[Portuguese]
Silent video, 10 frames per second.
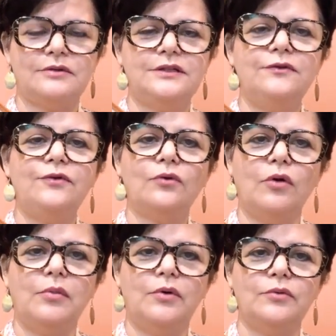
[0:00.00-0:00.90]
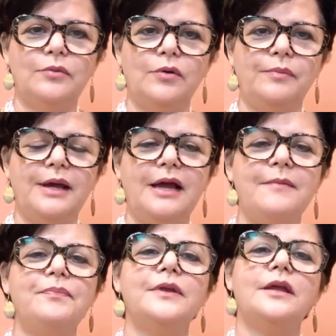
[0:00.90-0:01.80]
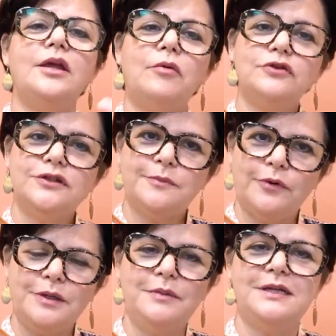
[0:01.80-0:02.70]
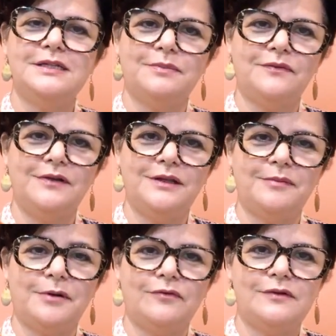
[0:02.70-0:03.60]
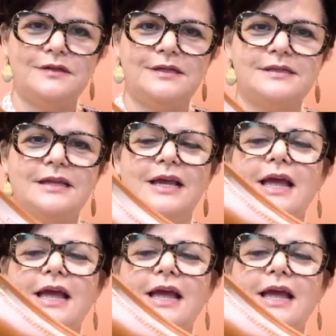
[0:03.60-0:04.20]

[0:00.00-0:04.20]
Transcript: Se ficou bom no meu pé, eu disponibilizo para vender para vocês.